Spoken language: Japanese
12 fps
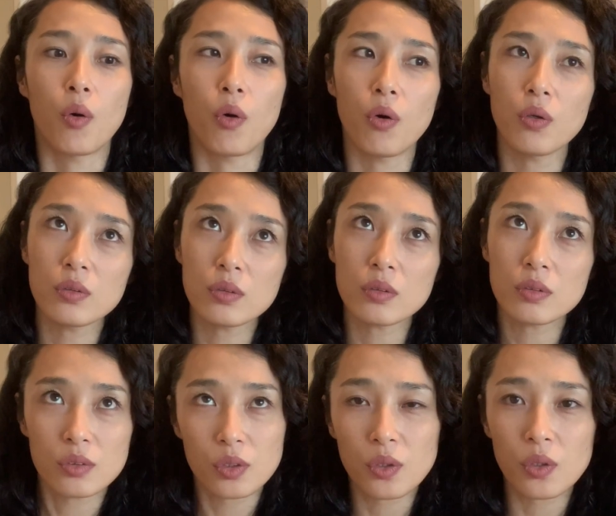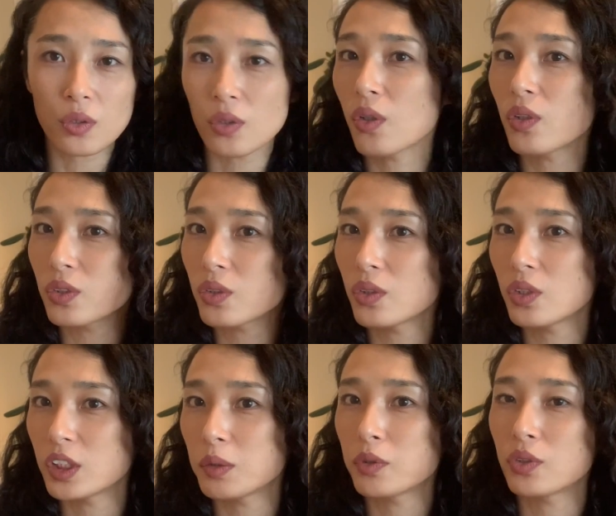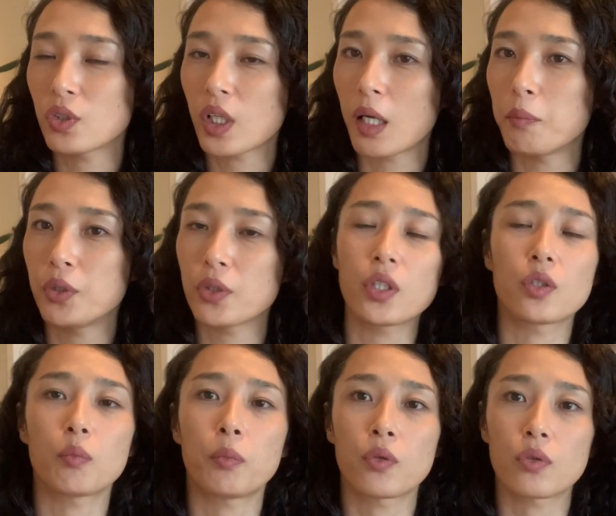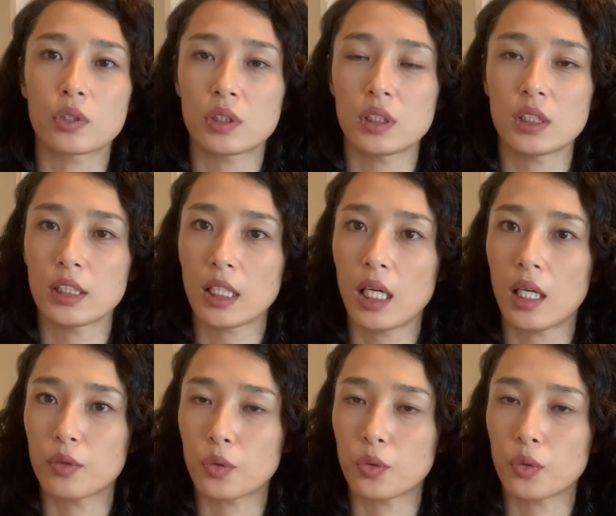本当のその自分の髪の毛のポロシティが